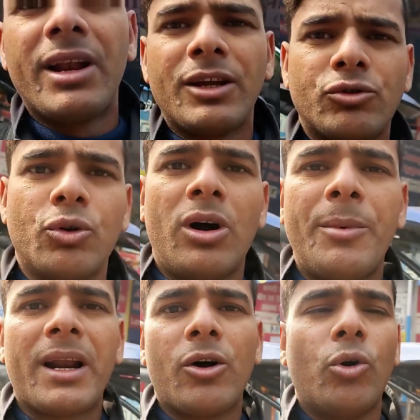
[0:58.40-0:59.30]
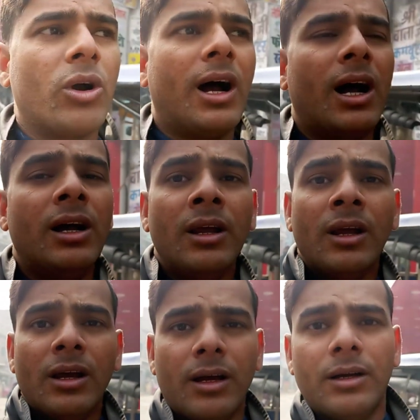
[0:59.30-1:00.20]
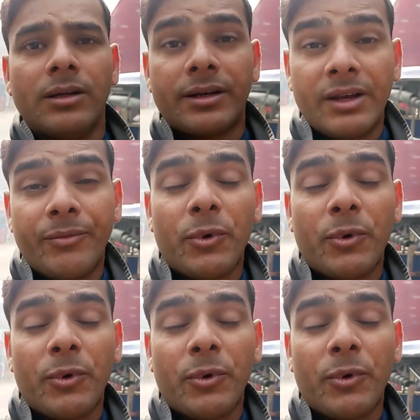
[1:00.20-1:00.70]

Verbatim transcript: वाला जो हमारा होगा रेलवे